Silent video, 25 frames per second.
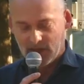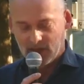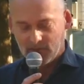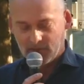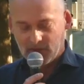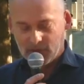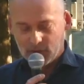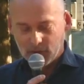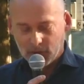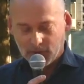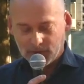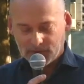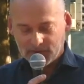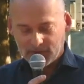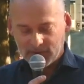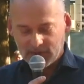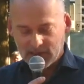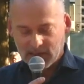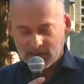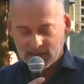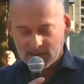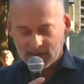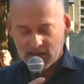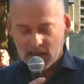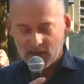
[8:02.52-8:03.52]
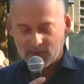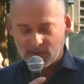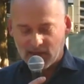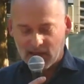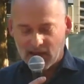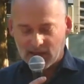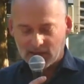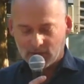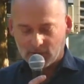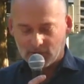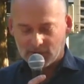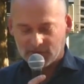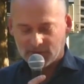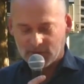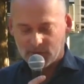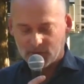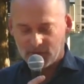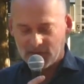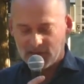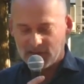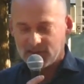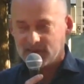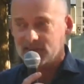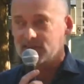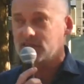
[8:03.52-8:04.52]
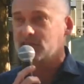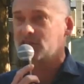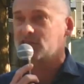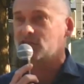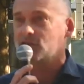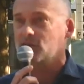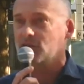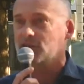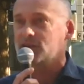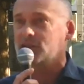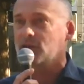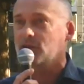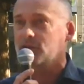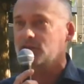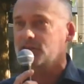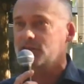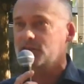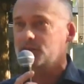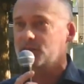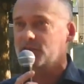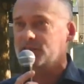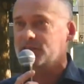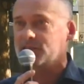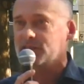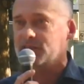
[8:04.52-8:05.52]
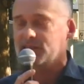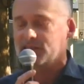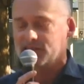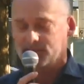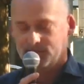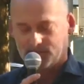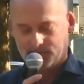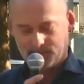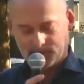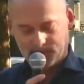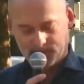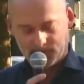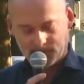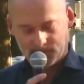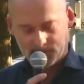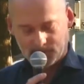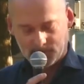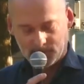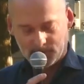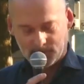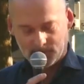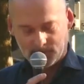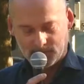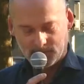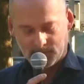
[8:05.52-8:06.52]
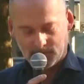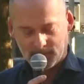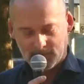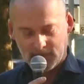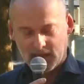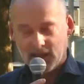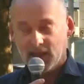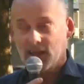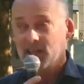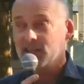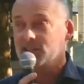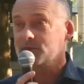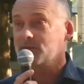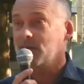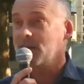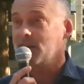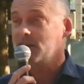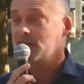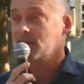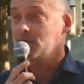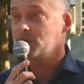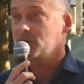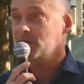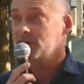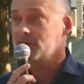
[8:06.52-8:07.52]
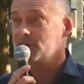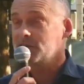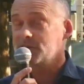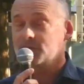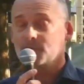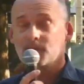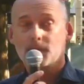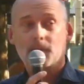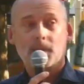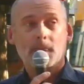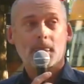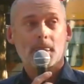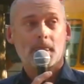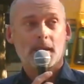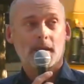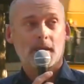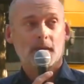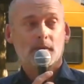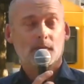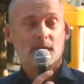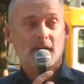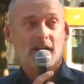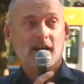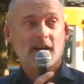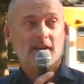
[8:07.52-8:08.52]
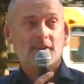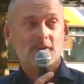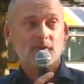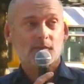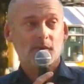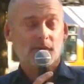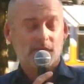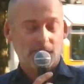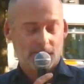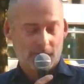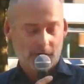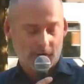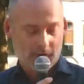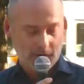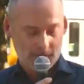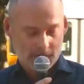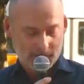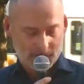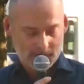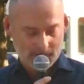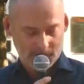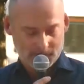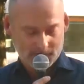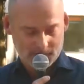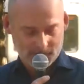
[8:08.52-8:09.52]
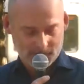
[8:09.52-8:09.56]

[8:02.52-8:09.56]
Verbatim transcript: Wir durften dann erwartungsgemäß das Schloss auch nicht betreten. Es war nämlich bereits überfüllt.